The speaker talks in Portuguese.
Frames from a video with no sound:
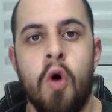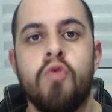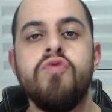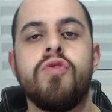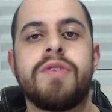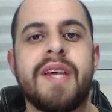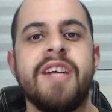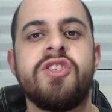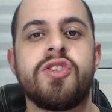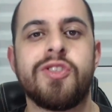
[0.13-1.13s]
Um dos
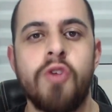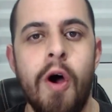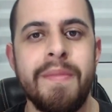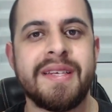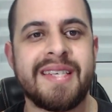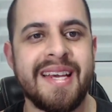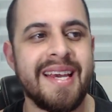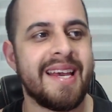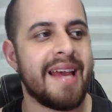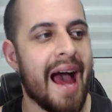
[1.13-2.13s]
grandes nomes
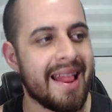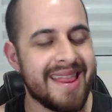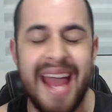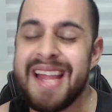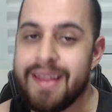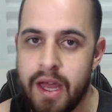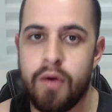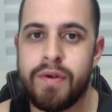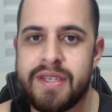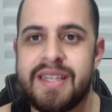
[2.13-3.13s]
que até
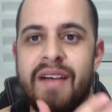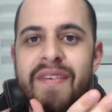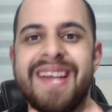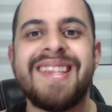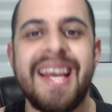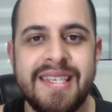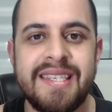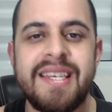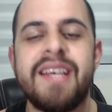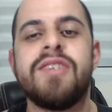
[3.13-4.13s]
então estava
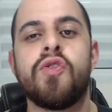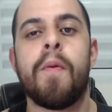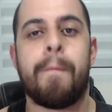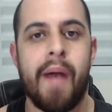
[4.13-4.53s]
indeciso